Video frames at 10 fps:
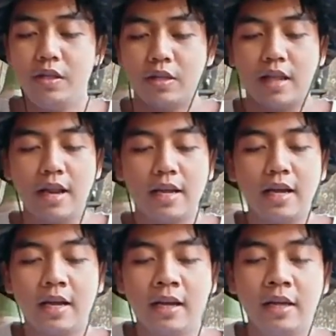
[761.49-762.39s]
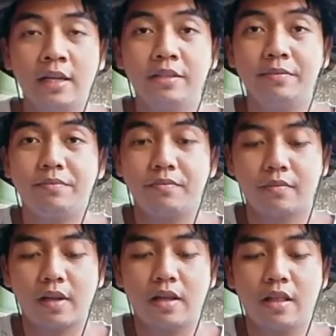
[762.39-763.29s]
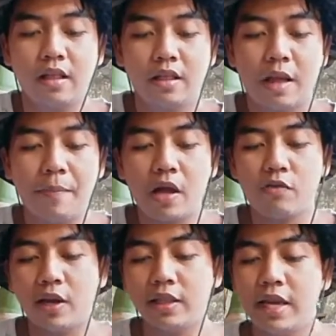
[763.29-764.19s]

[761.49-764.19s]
Talagang napakaswerte